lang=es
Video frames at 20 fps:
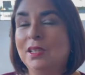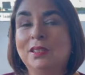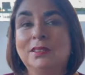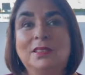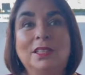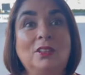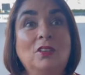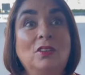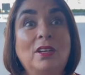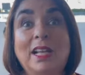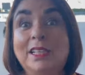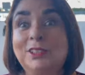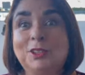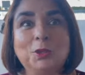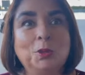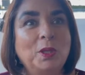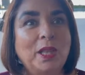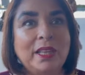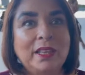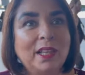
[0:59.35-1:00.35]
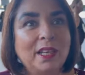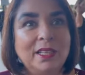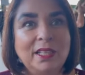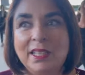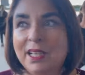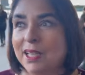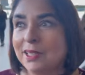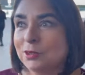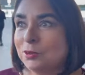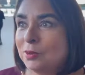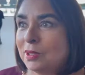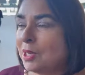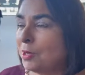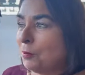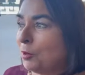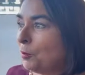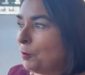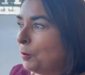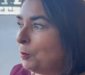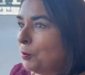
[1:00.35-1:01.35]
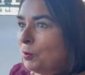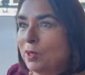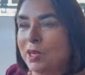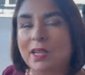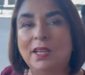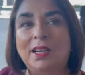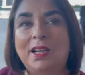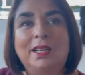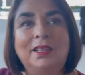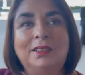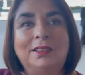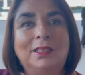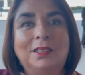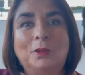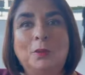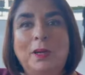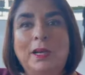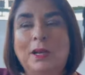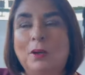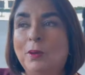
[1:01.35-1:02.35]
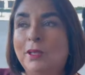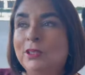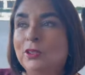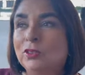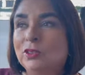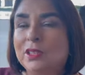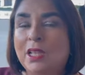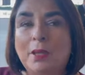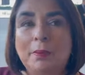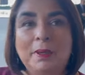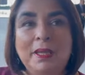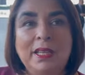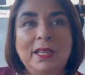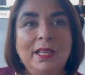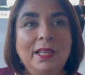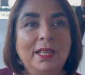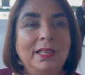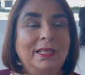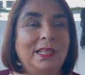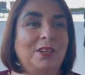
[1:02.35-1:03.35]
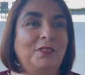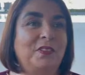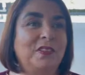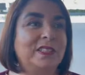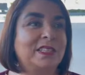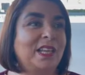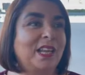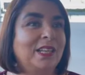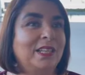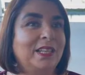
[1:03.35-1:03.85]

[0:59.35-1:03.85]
sino la ciudadanía es un clamor popular, la gente de Guanajuato sabe del fiscal